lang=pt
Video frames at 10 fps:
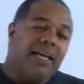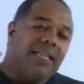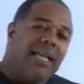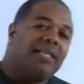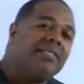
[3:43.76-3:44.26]

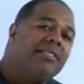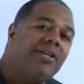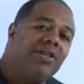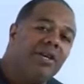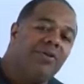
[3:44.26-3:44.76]
Nesse
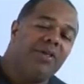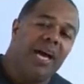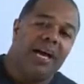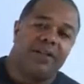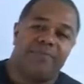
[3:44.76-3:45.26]
sentido,
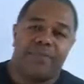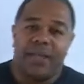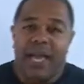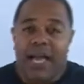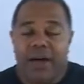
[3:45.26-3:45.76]
gente,
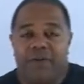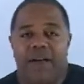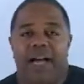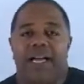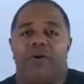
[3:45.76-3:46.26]
eu
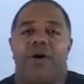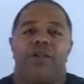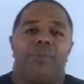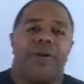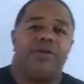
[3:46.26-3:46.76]
venho aqui
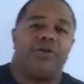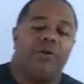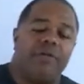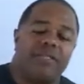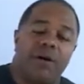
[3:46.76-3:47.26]
hoje para a gente
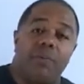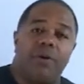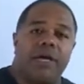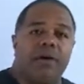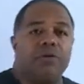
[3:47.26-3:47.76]
conversar um
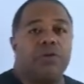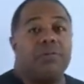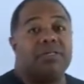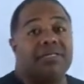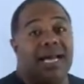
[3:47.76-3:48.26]
pouquinho
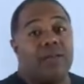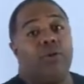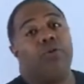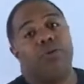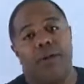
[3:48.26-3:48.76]
sobre o
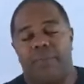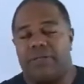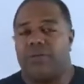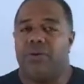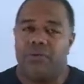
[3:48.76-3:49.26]
Estatuto da
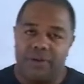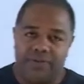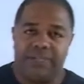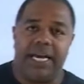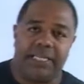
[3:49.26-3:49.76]
Pessoa com
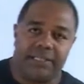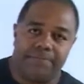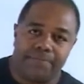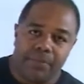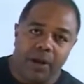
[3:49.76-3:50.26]
Deficiência.
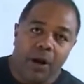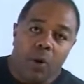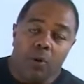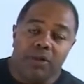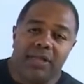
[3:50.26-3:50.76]

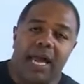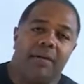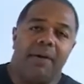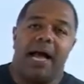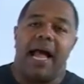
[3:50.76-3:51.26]
O
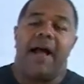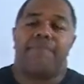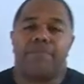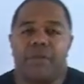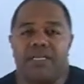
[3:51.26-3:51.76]
tema
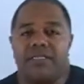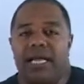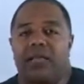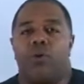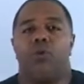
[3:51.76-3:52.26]
é
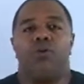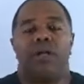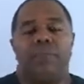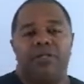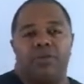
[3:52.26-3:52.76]
Estatuto
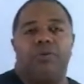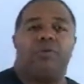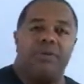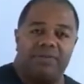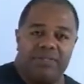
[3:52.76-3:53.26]
da Pessoa
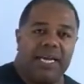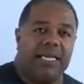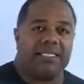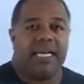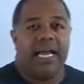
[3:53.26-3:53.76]
com
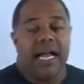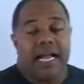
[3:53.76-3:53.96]
Deficiência.